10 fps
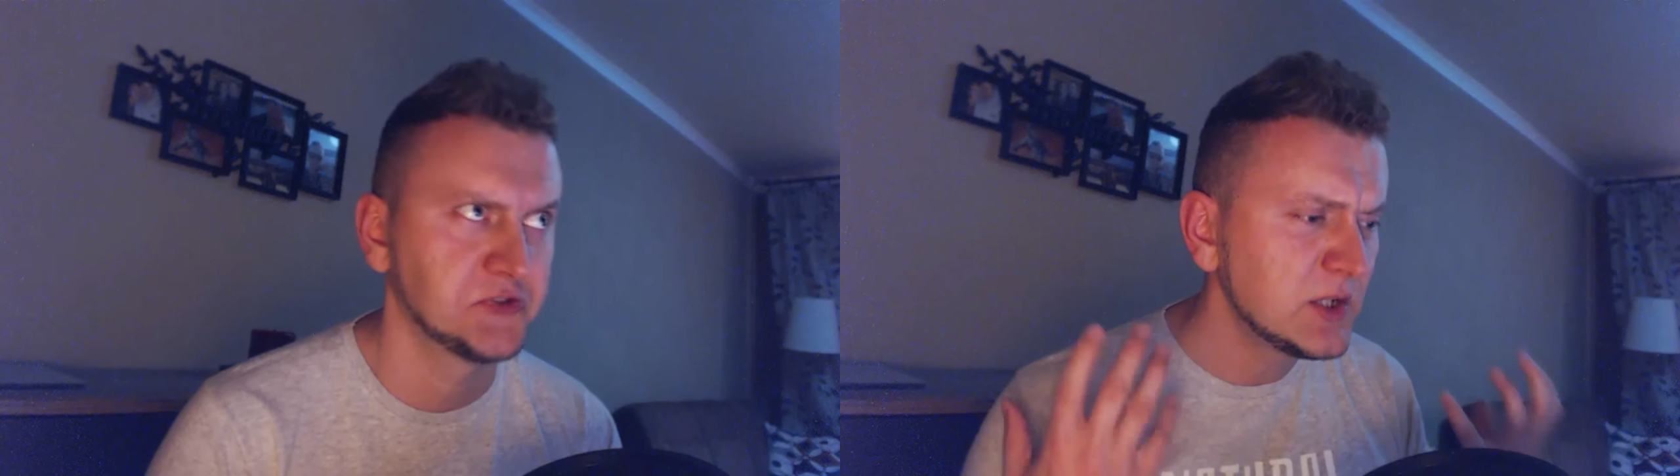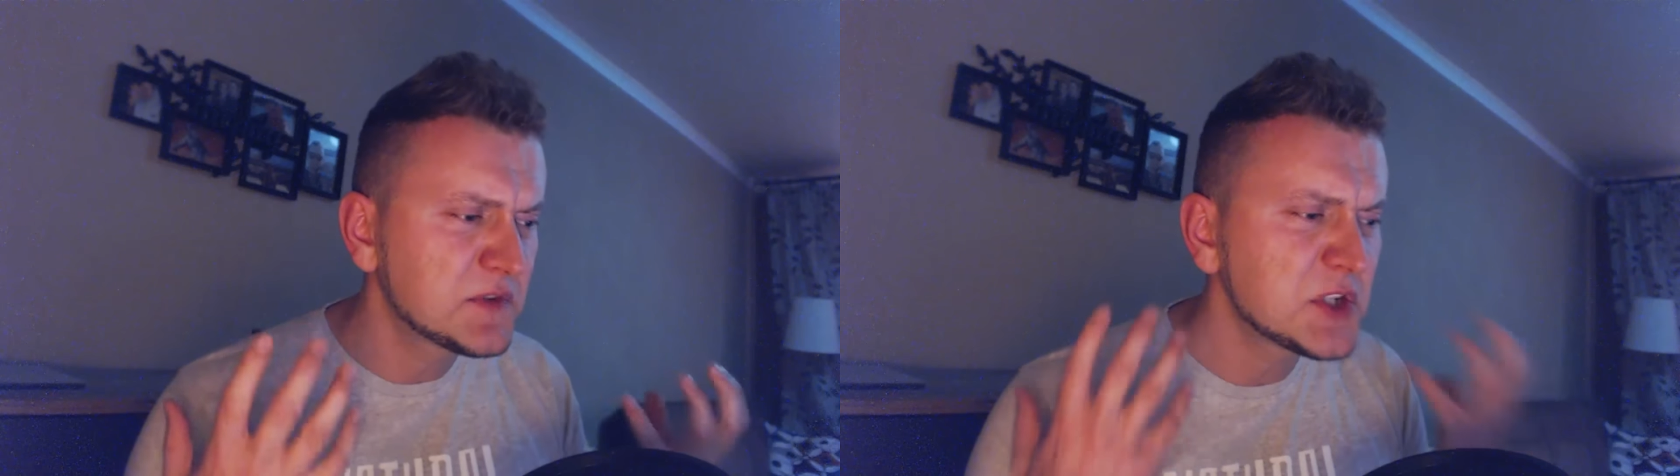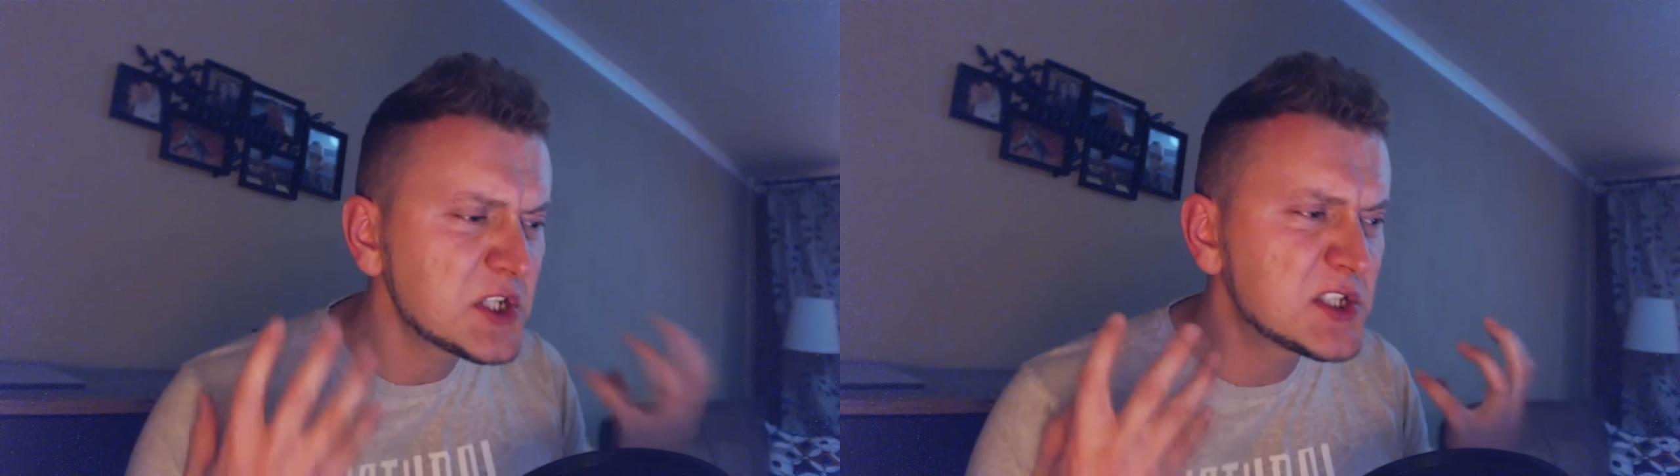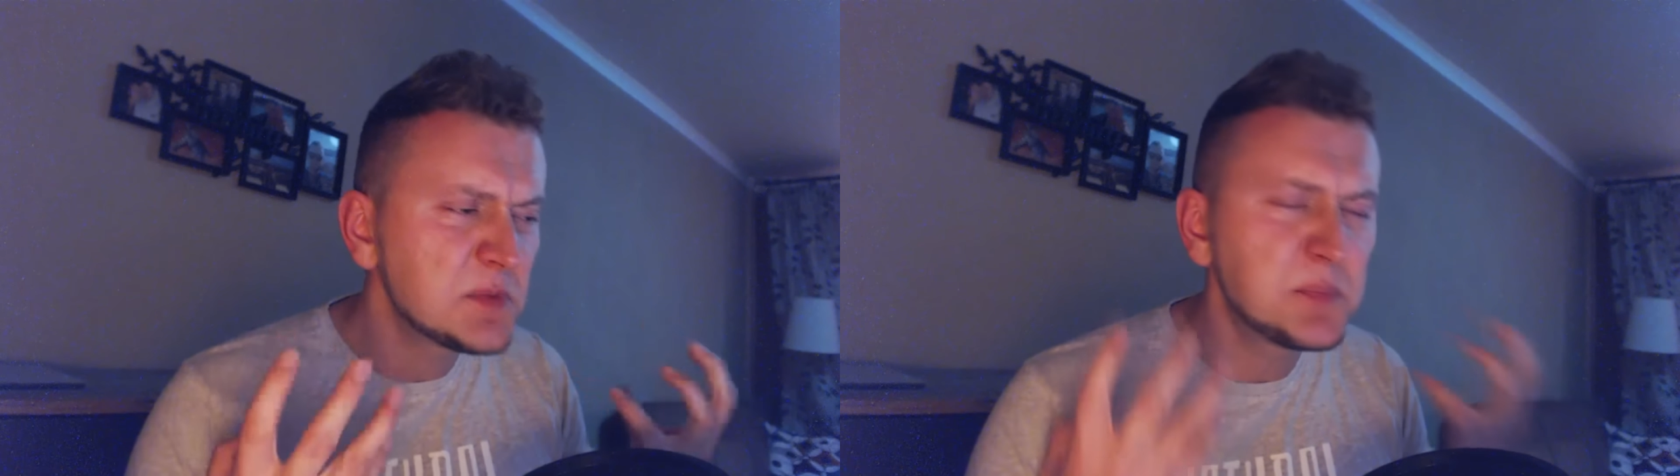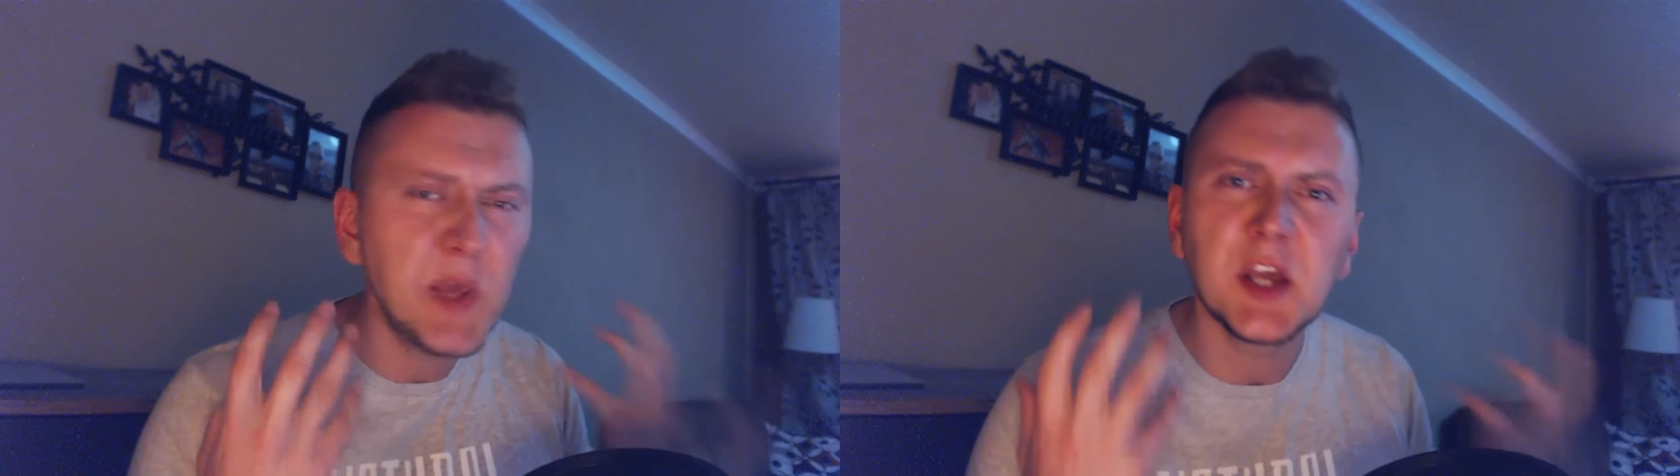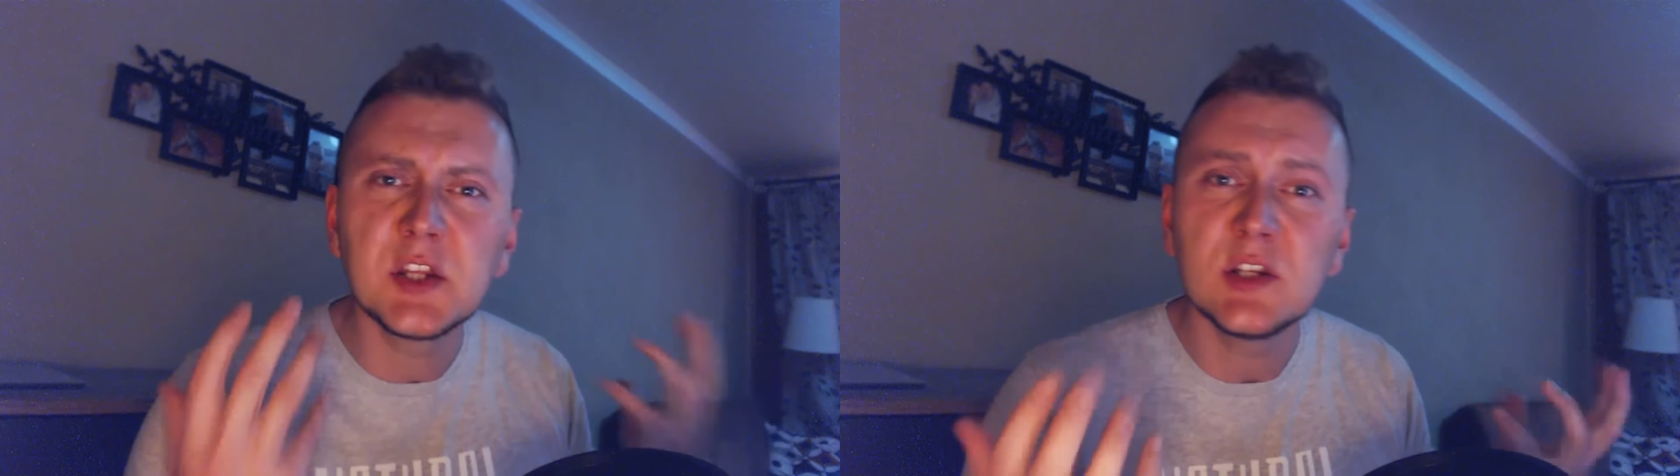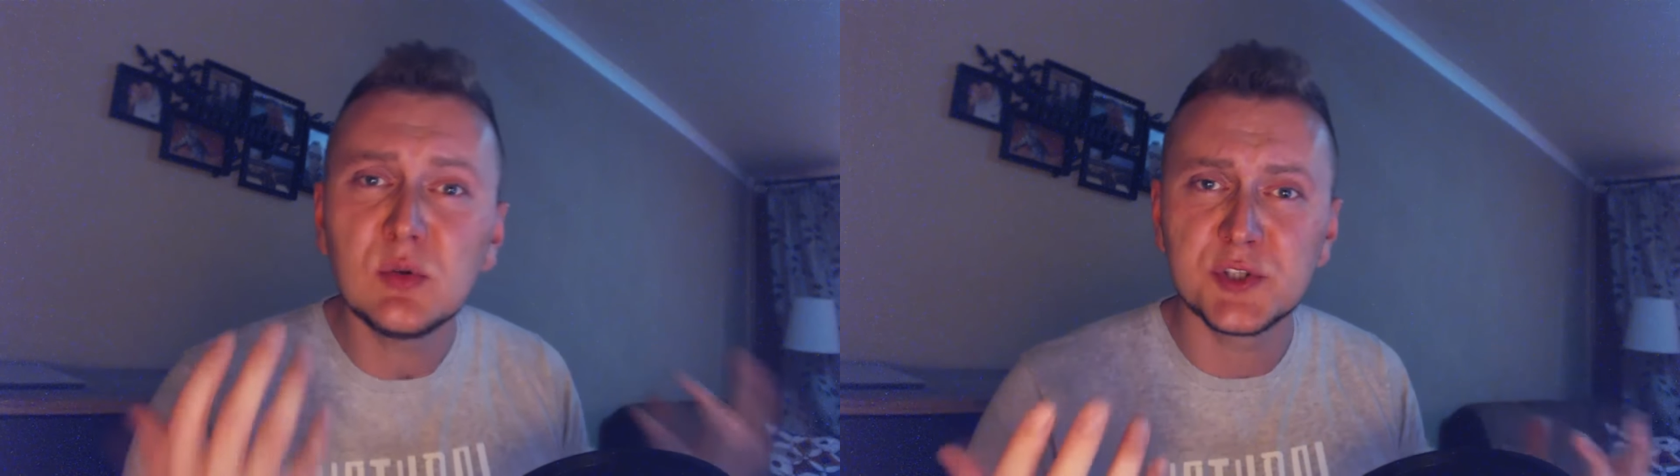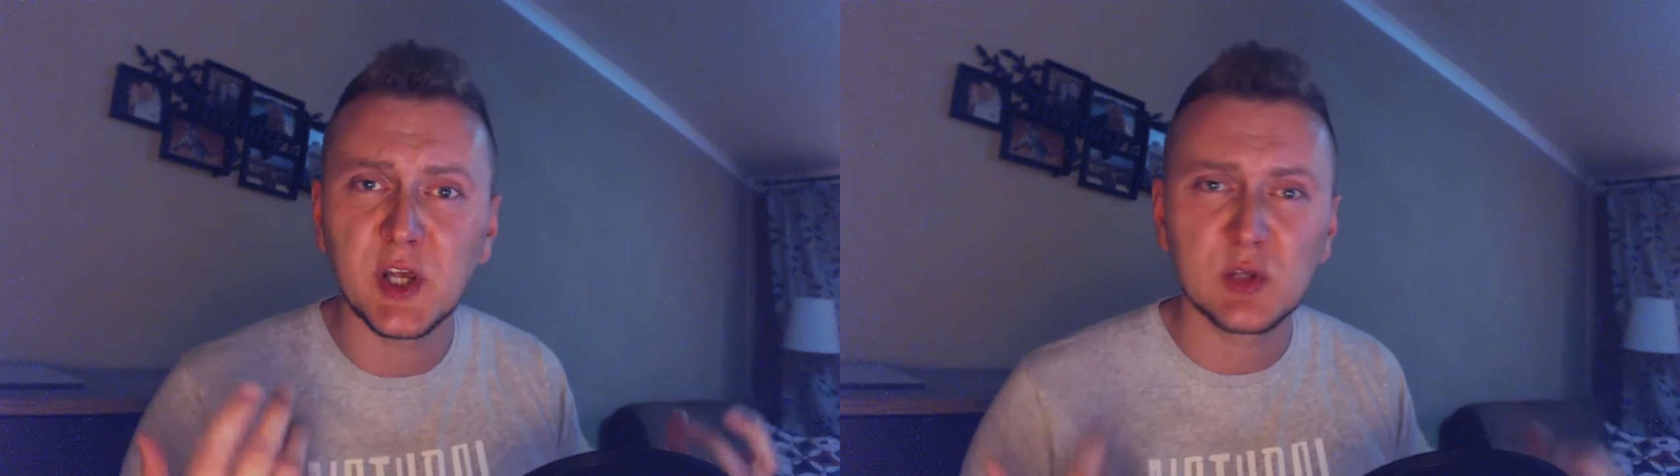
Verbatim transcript: ci wszyscy piękni ludzie,